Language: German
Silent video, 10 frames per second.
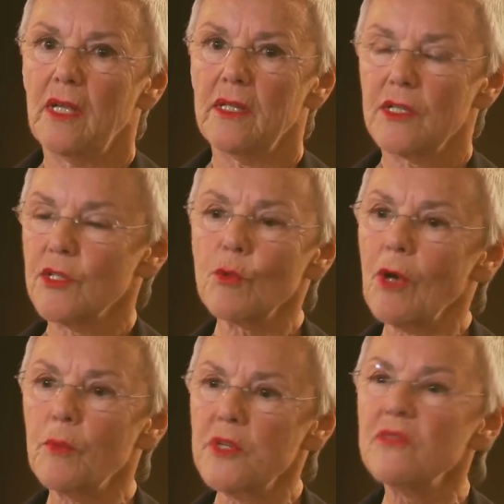Das ist
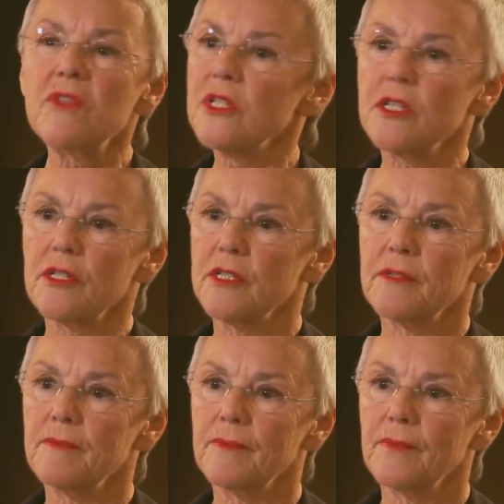überhaupt nicht
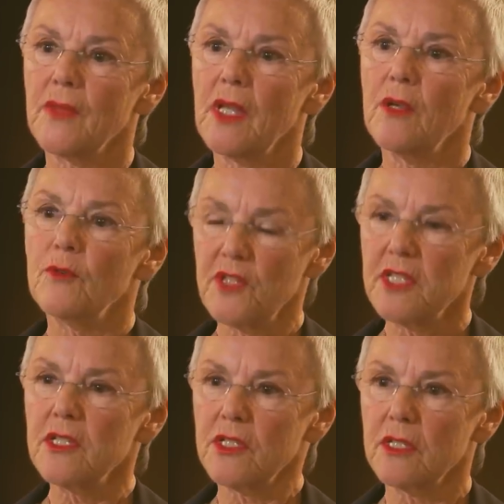wichtig.
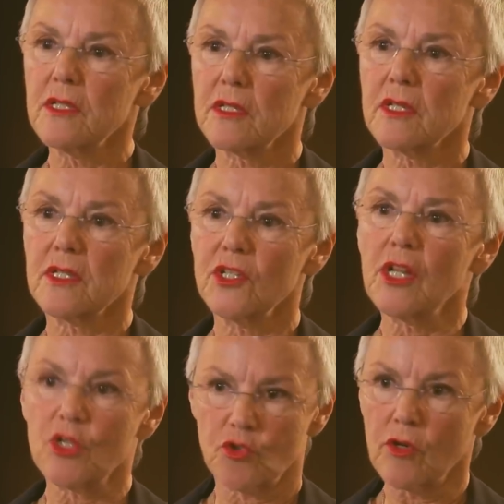Wichtig ist, dass ich
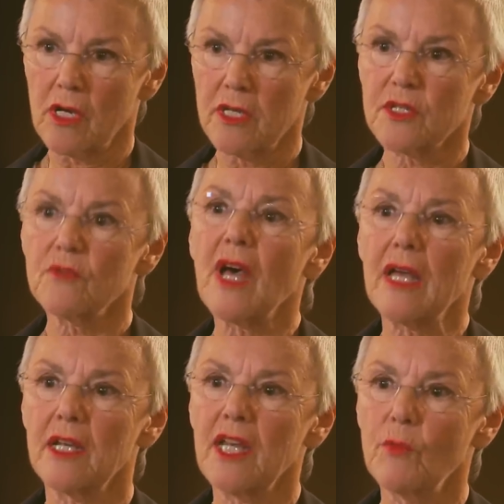als Journalist
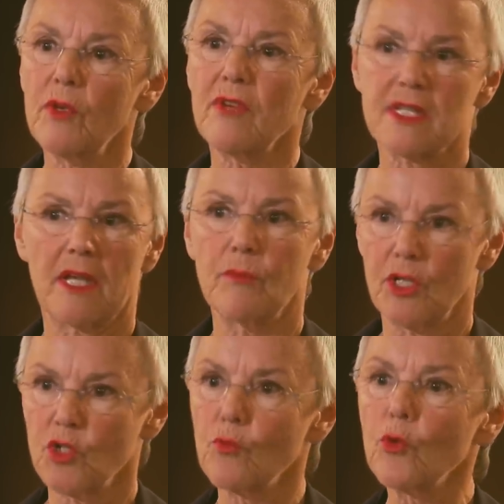wahrnehme, was ein
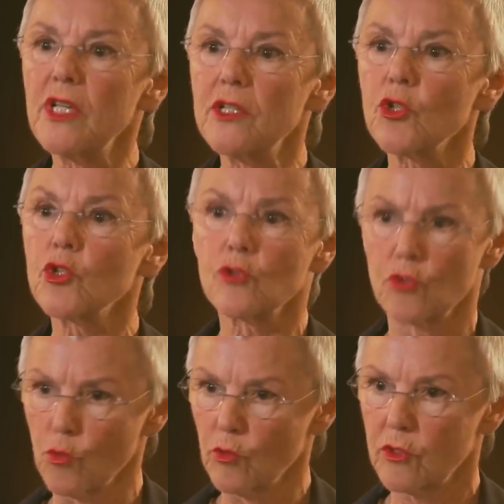Mensch politisch
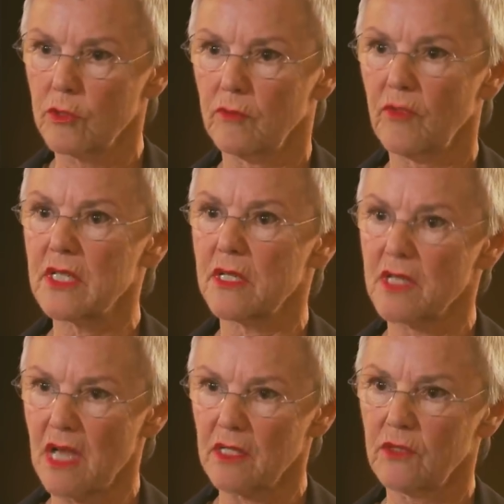tut, was er
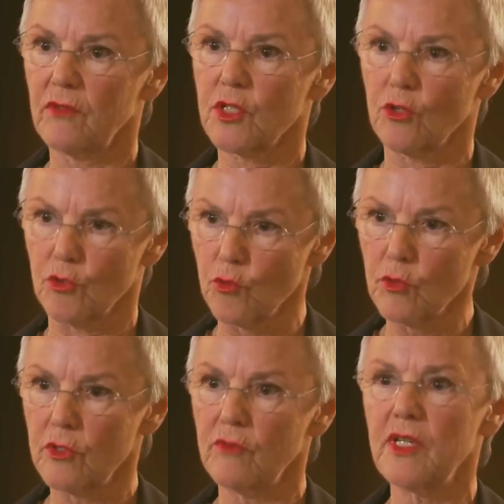sagt, was er
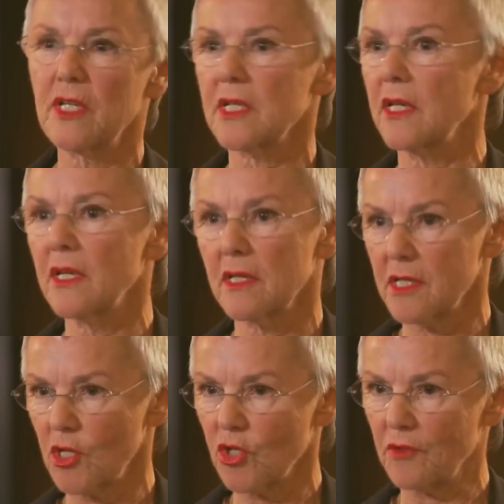tut, wie das in der
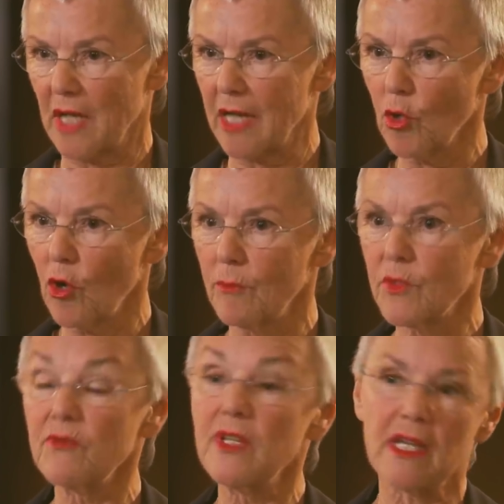Gesellschaft
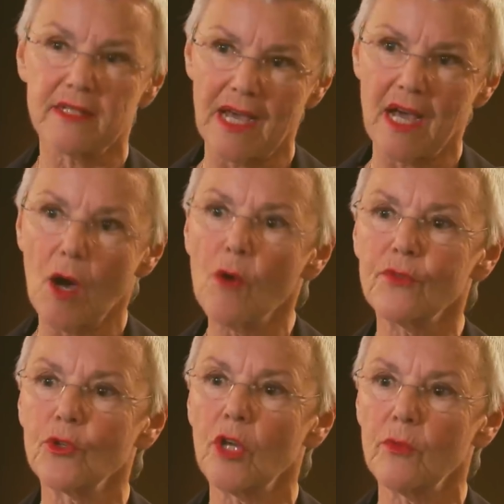ankommt, wie er da
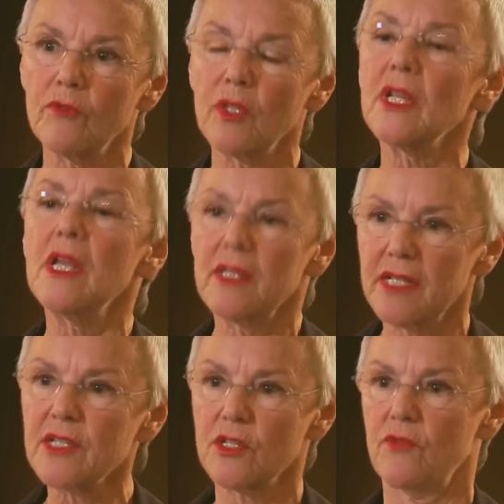aufgenommen wird.
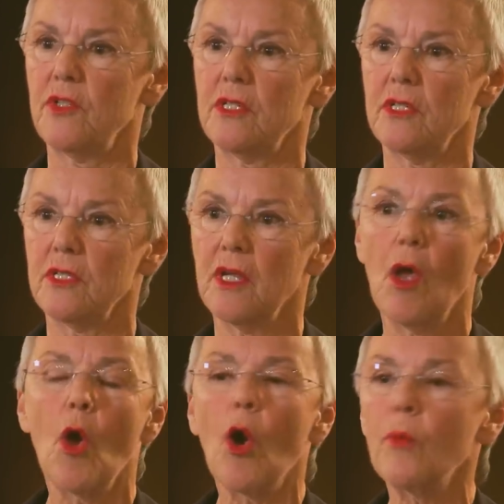Das ist wichtig.
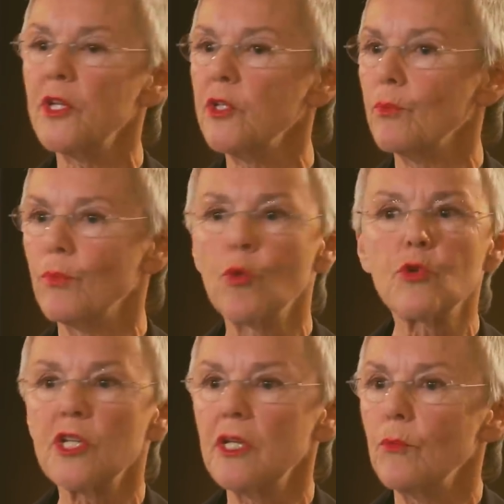Ob ich
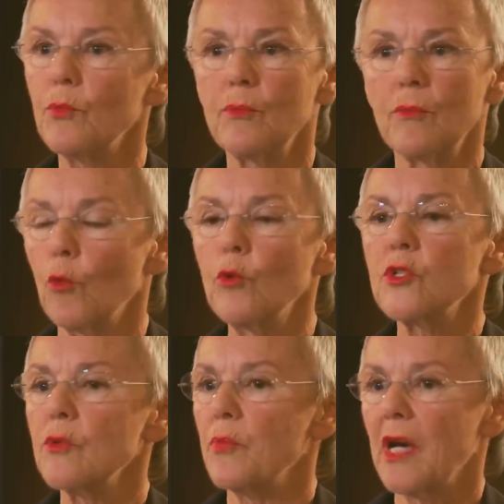Putin
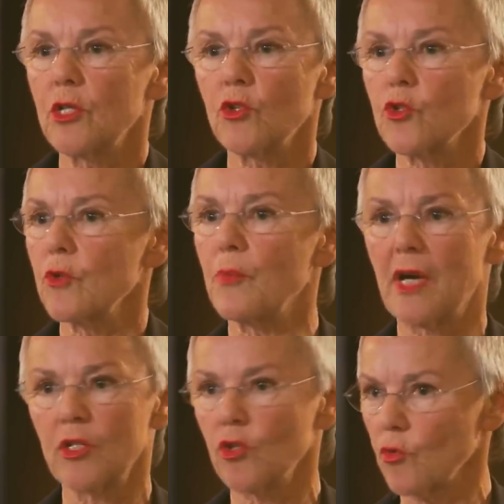unsympathisch,
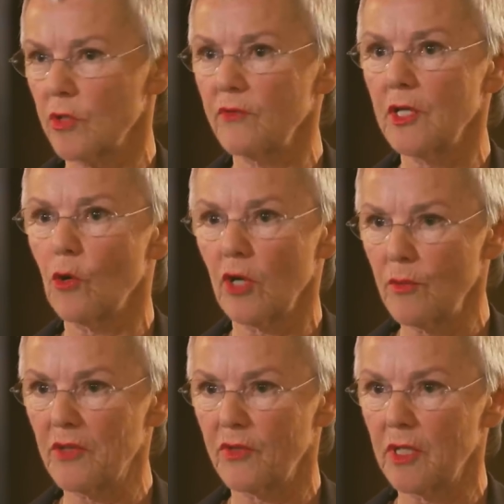sympathisch oder wie auch
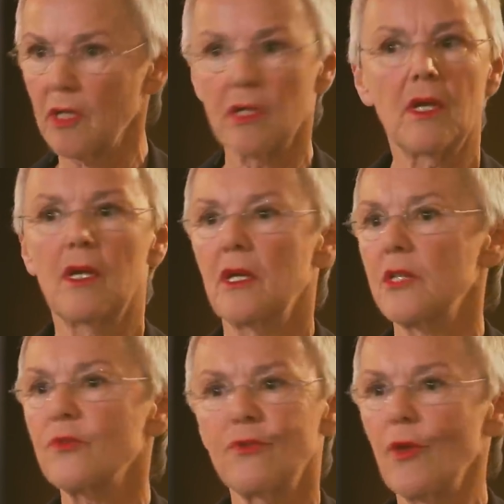immer finde,
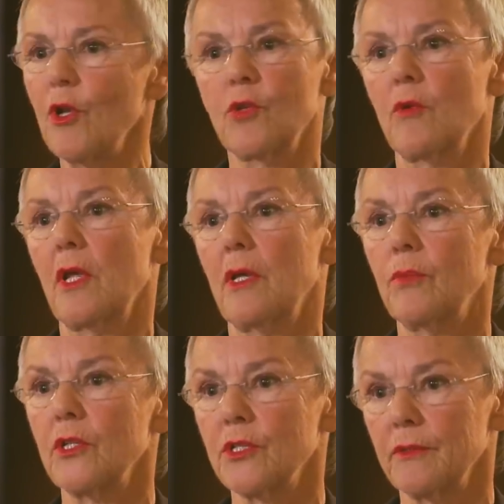ist völlig
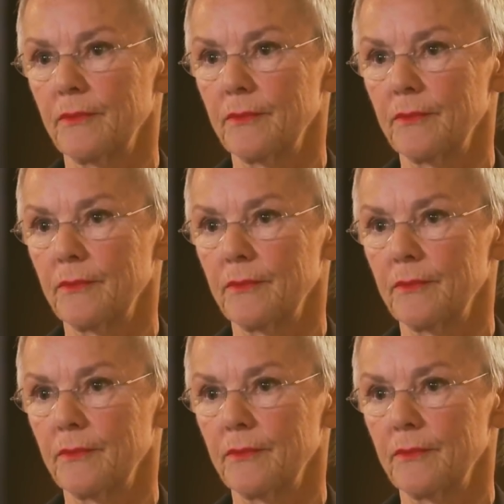unerheblich.